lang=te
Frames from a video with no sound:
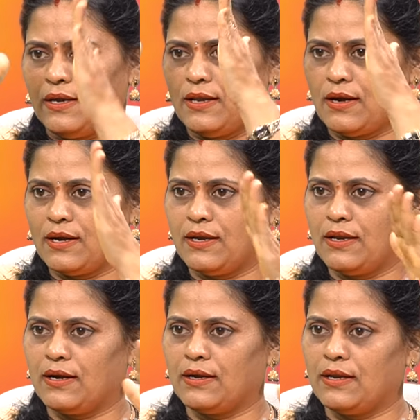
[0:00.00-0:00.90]
ఇలా
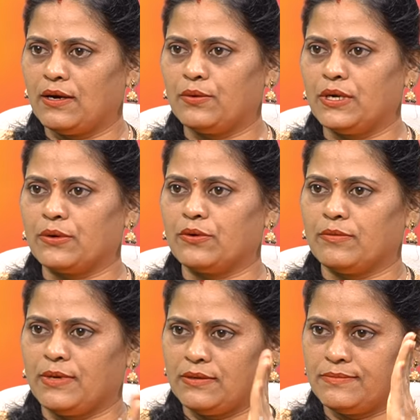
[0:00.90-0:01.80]
ఇలా ఇలా
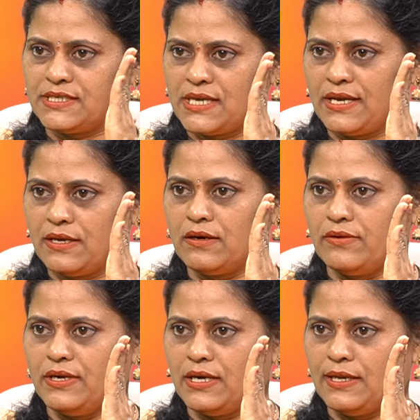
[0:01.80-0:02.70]
ఉండకూడదు మేడం స్ట్రైట్గా
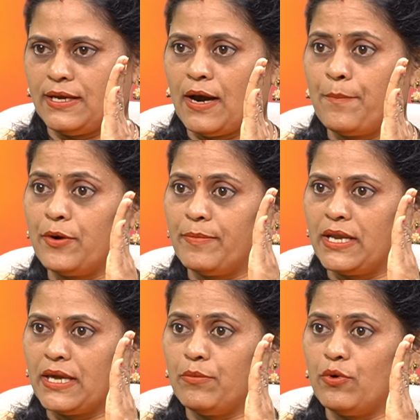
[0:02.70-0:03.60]
ఉండాలి అప్పుడు
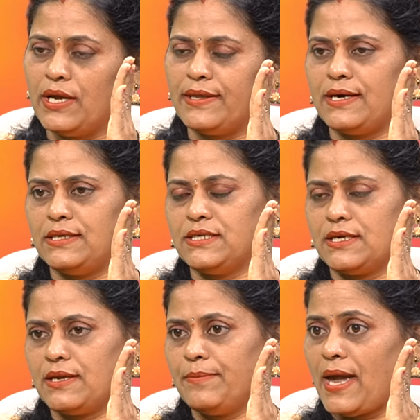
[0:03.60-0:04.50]
మనకి మూలాధార
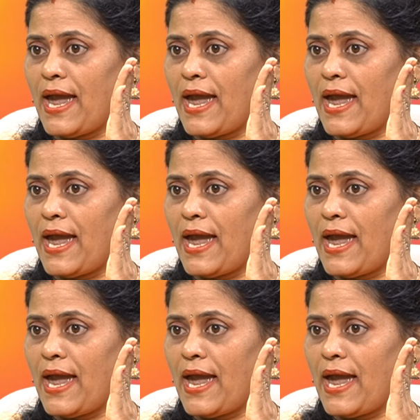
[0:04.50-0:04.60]
చక్రం